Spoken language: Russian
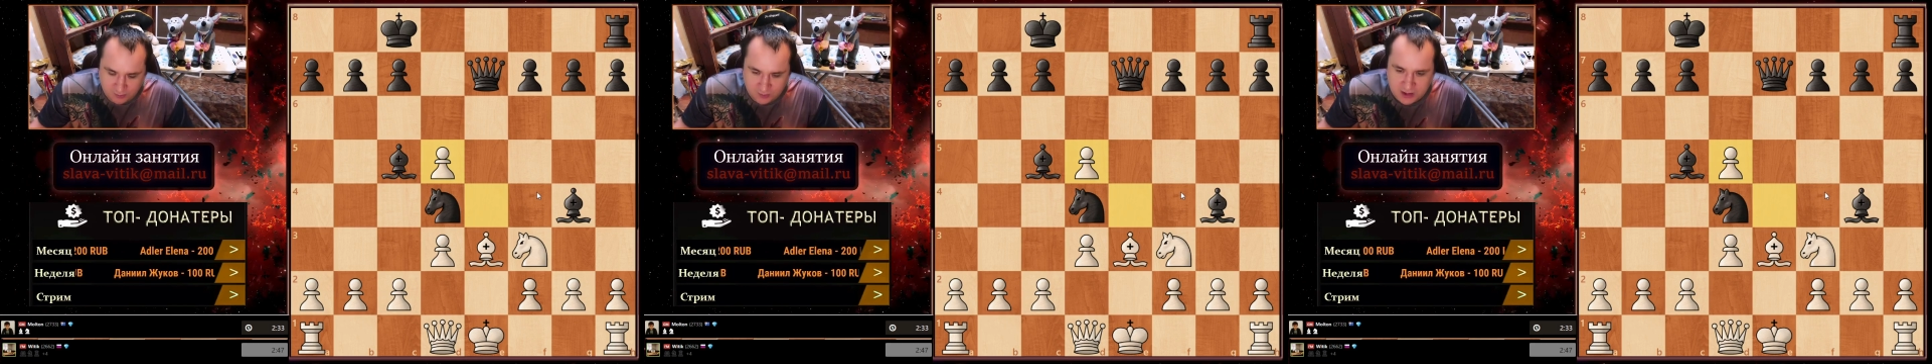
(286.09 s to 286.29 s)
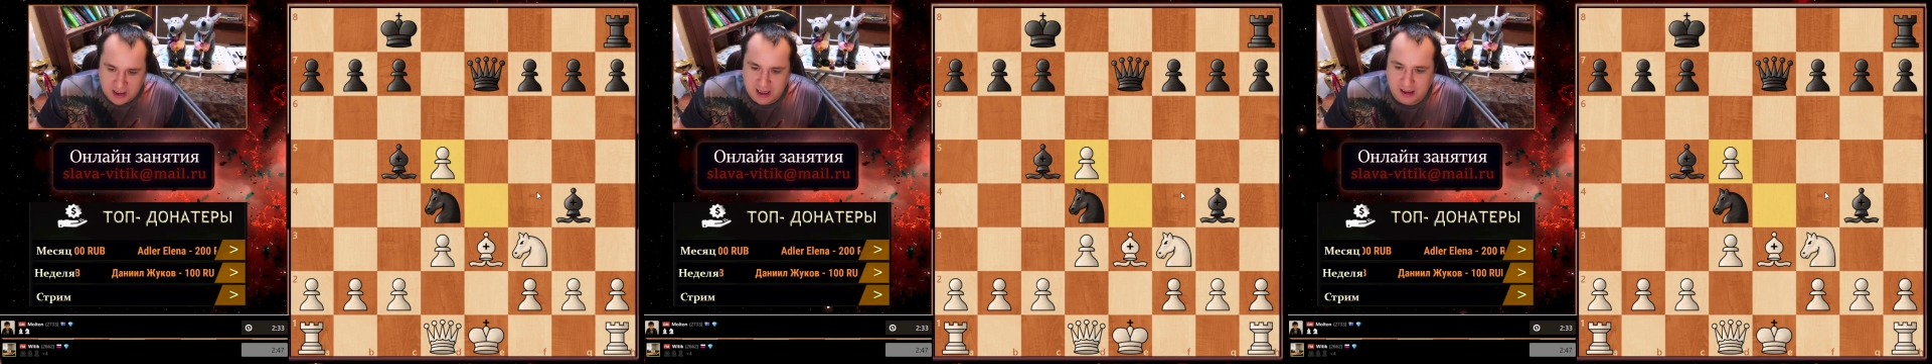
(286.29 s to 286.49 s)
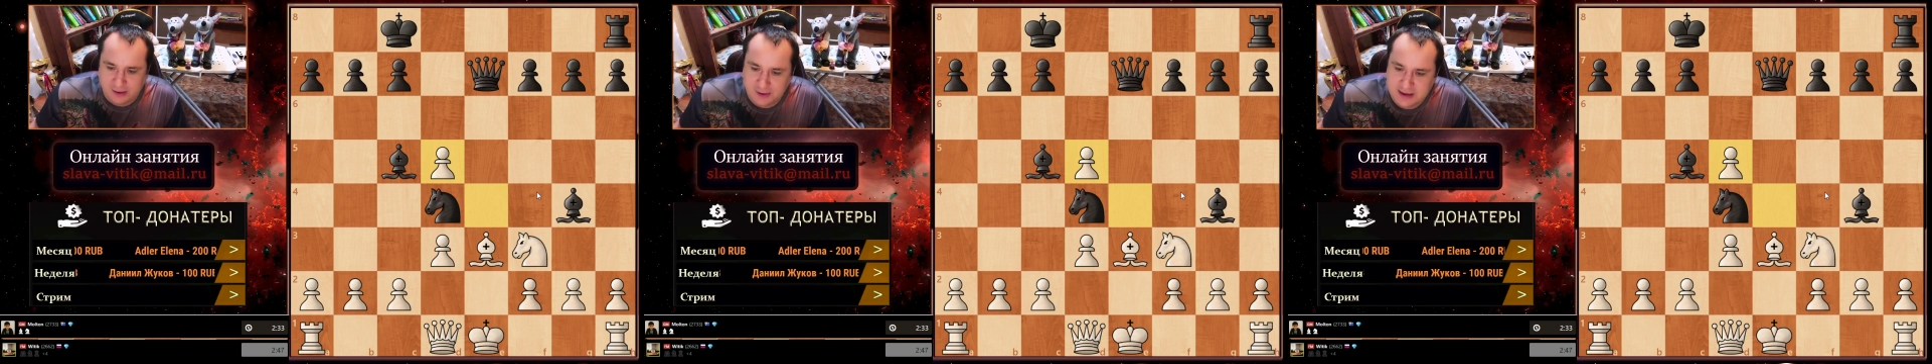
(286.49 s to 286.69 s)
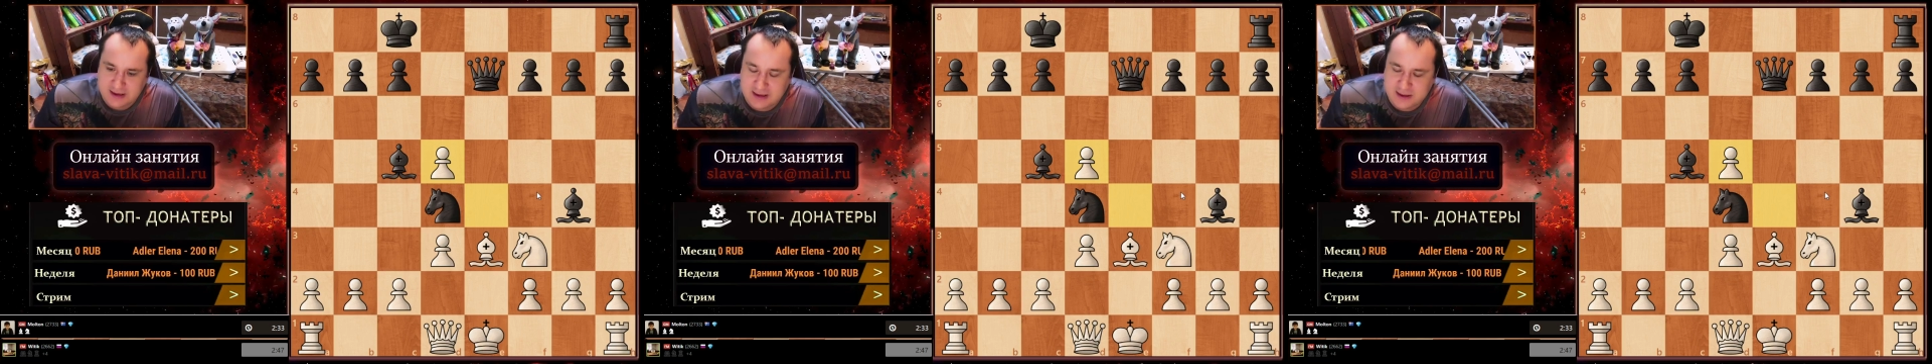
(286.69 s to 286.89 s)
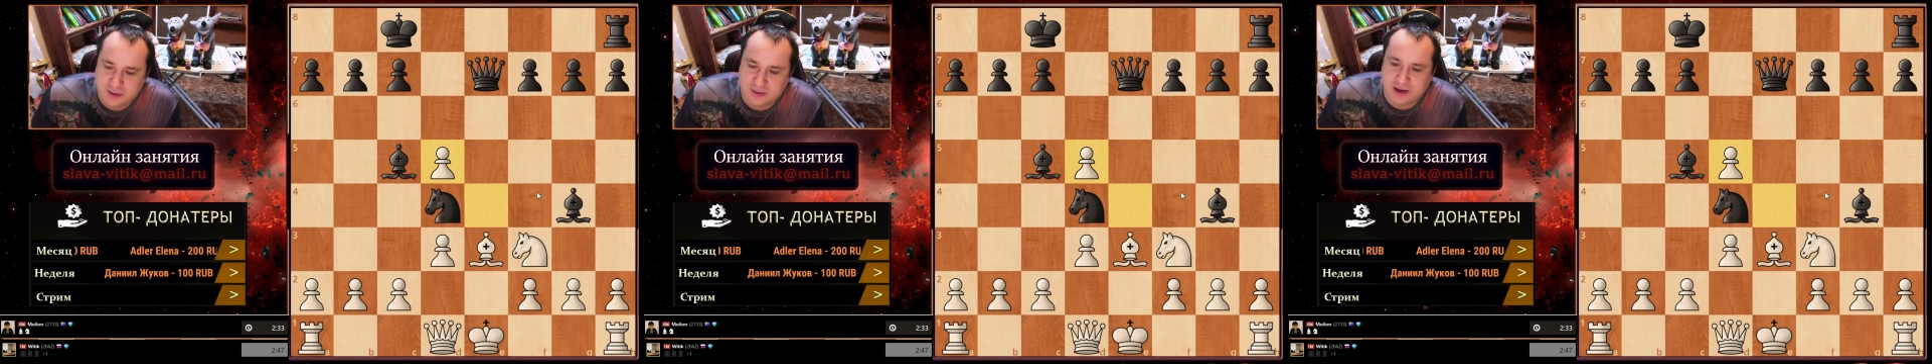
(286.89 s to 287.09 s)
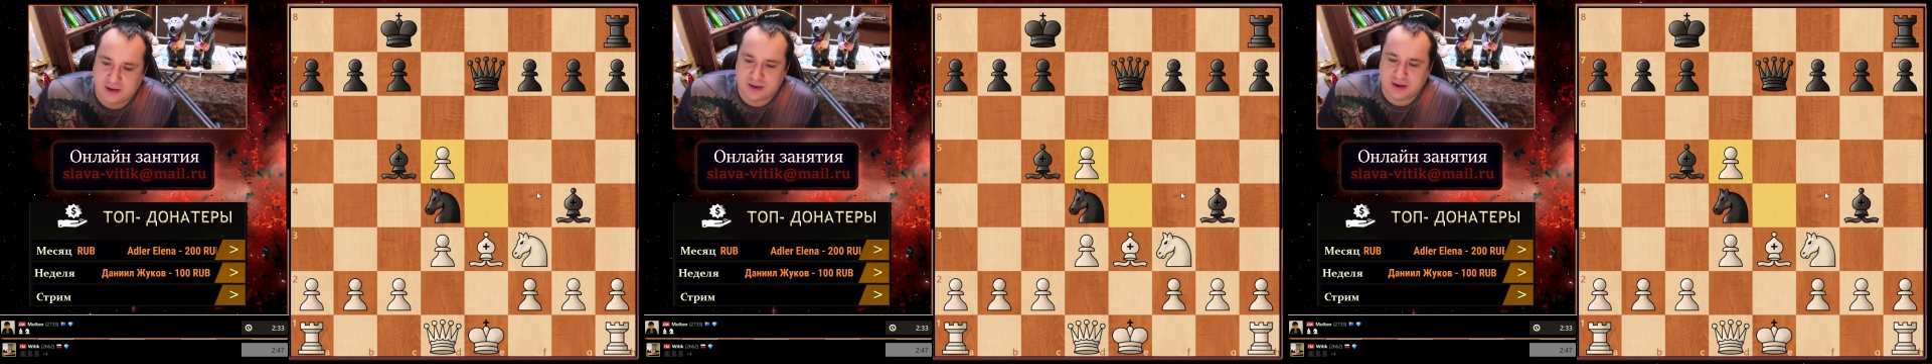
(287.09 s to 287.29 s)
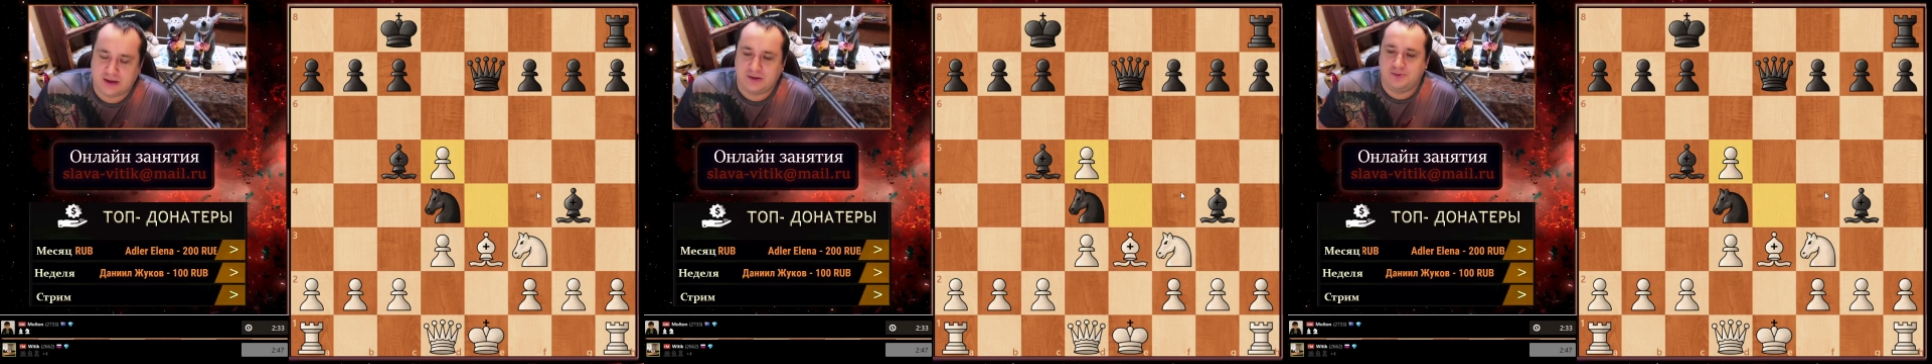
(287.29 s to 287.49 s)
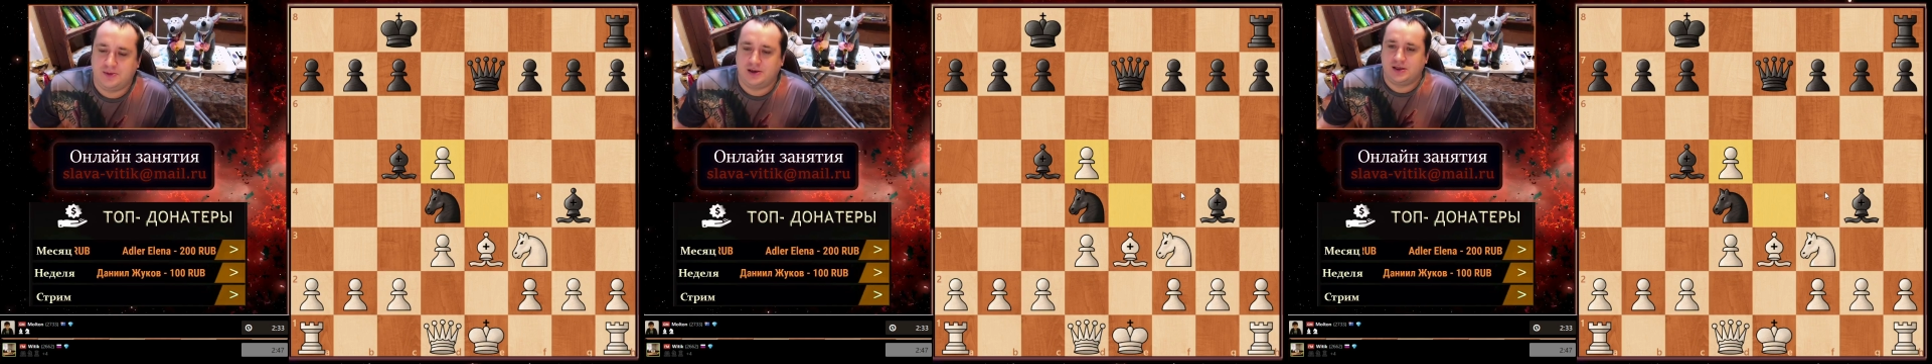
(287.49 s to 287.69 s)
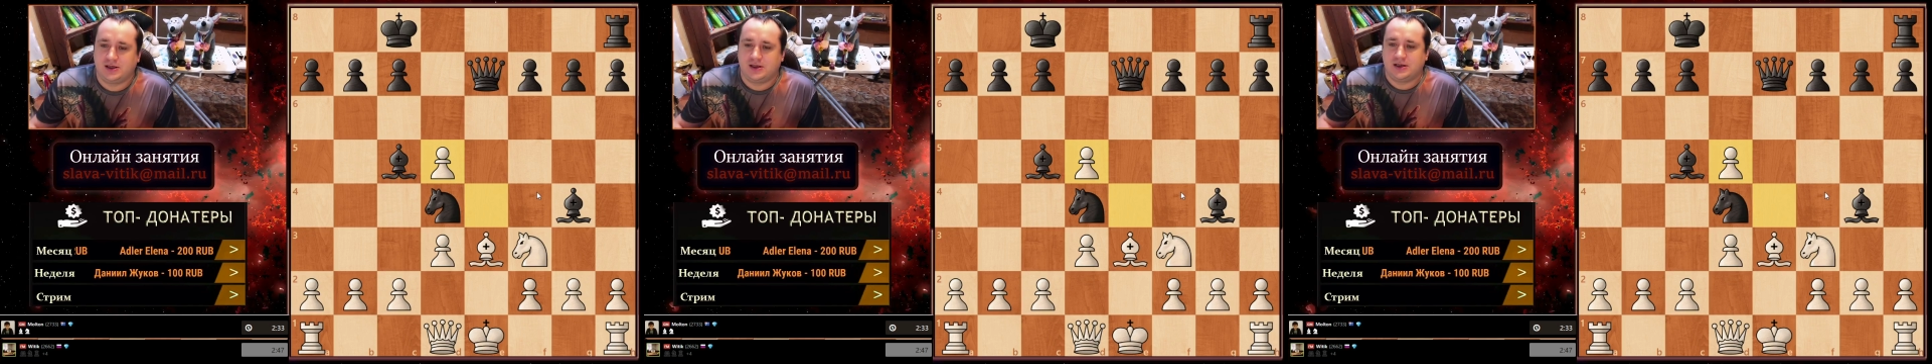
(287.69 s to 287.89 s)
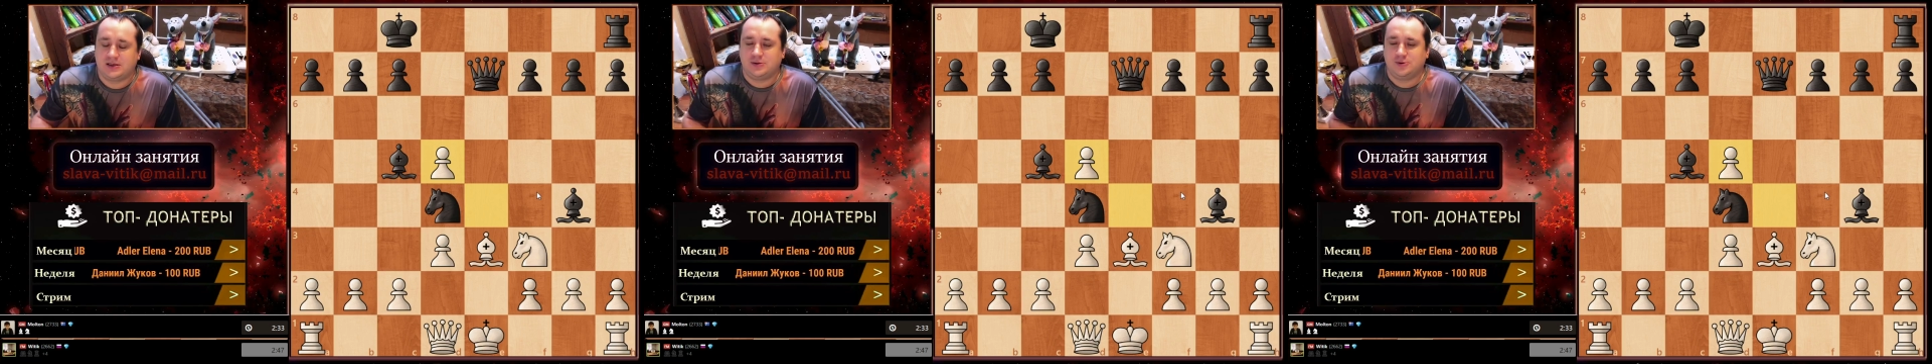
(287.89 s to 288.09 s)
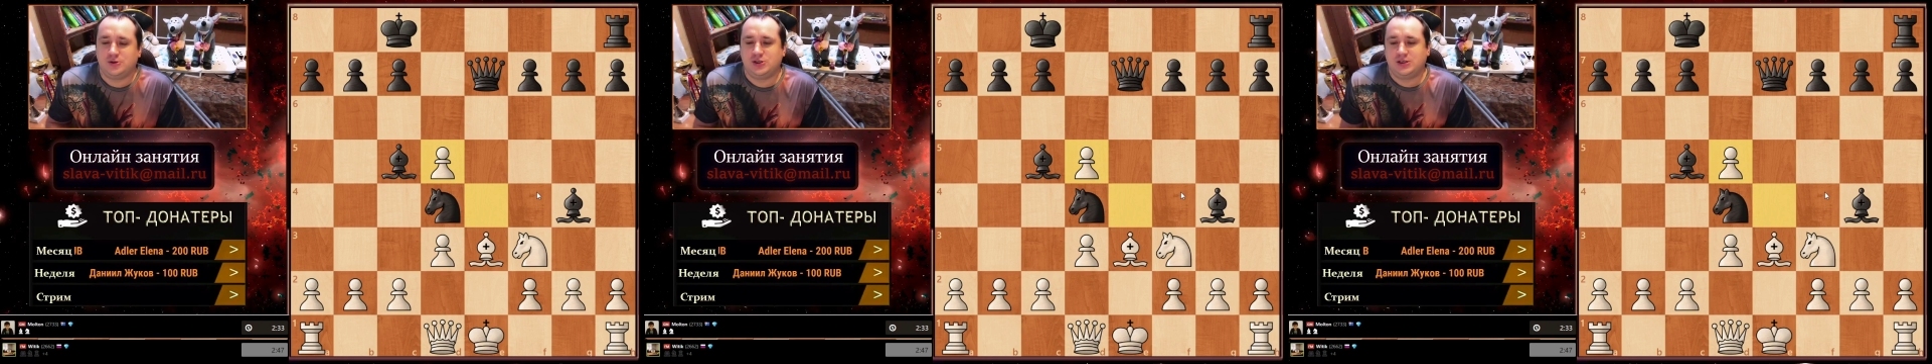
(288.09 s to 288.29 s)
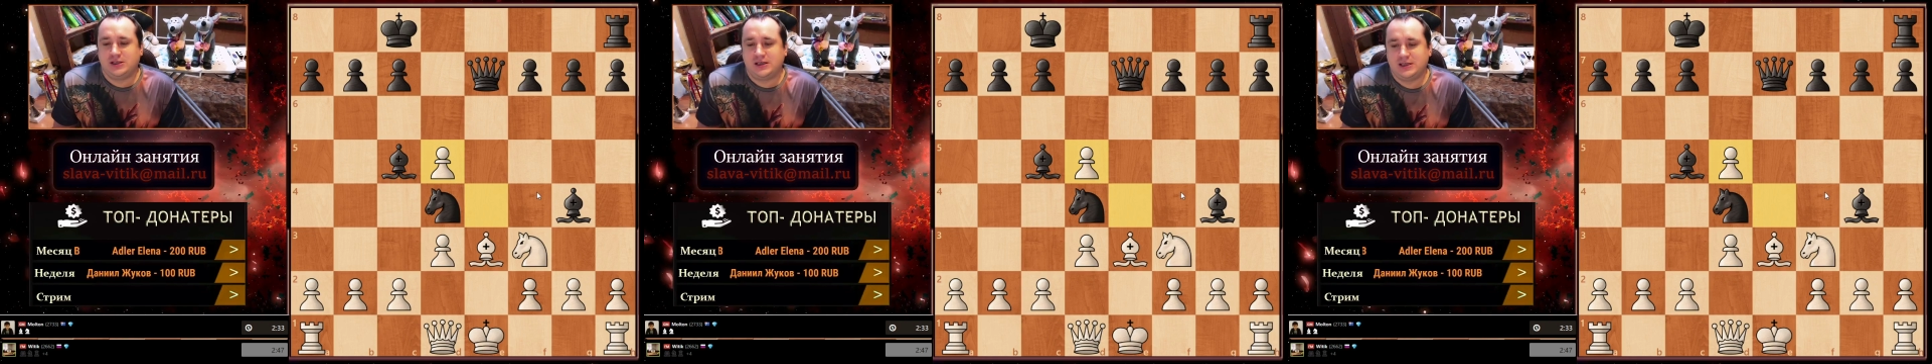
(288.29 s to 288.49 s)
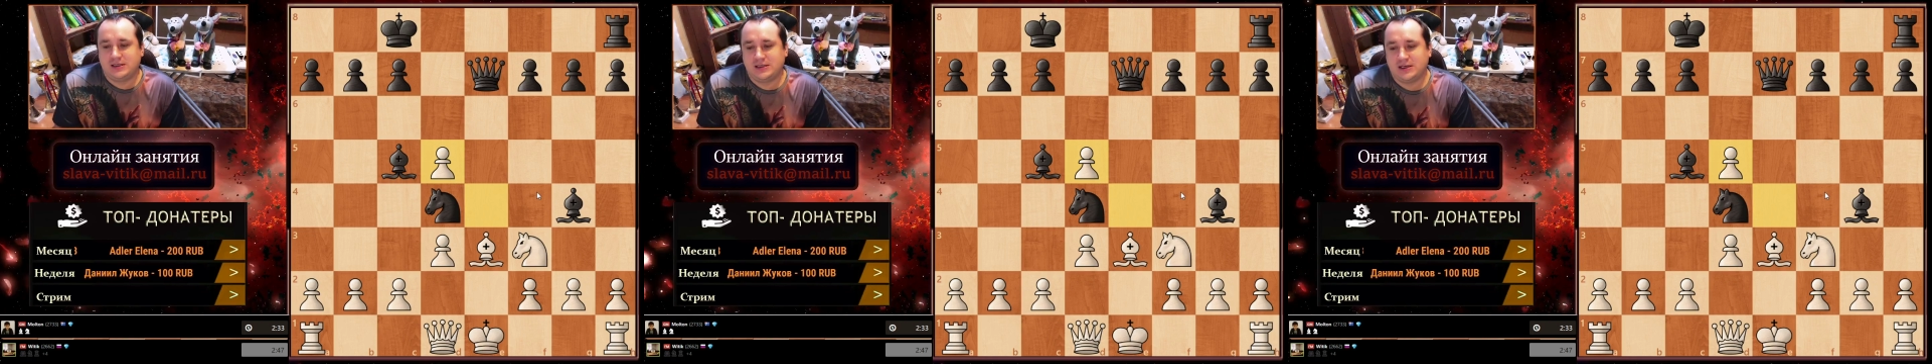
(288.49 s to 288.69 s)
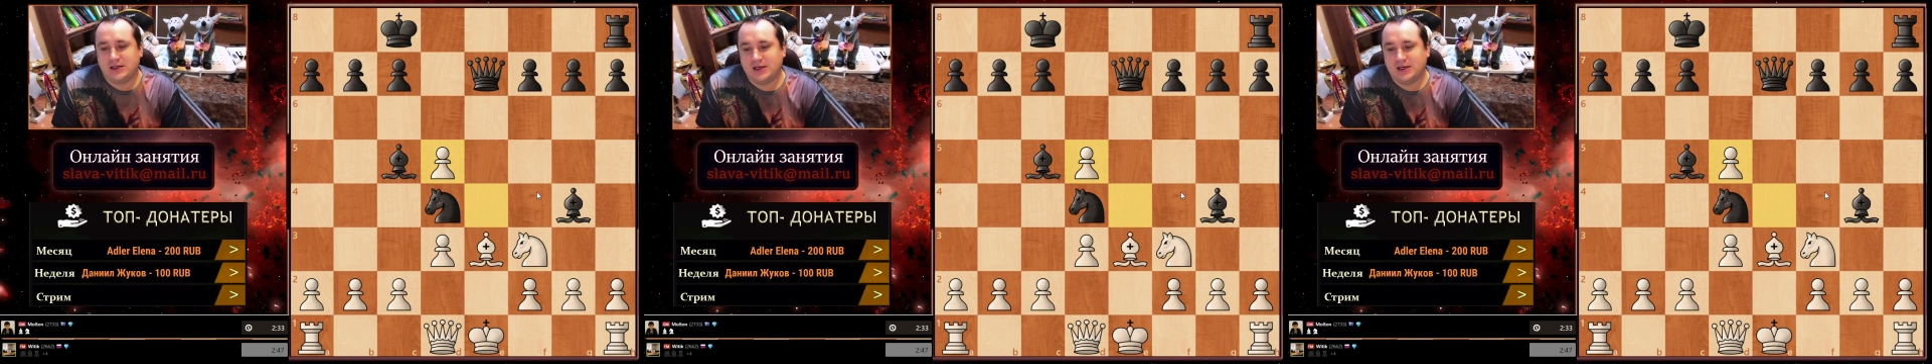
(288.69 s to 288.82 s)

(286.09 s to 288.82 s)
А вот здесь у моего соперника случилось,